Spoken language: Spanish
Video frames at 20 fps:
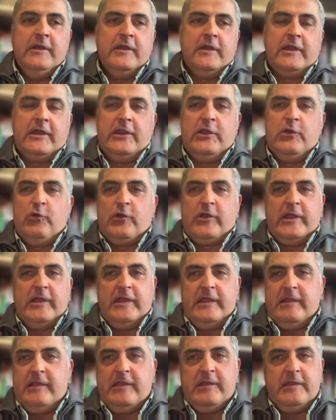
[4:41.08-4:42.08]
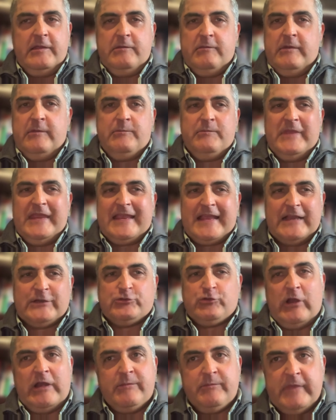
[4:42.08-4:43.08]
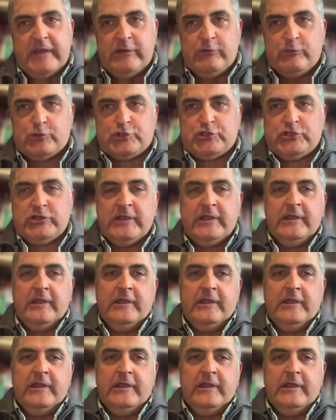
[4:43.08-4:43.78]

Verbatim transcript: Creo que, en mi caso al menos,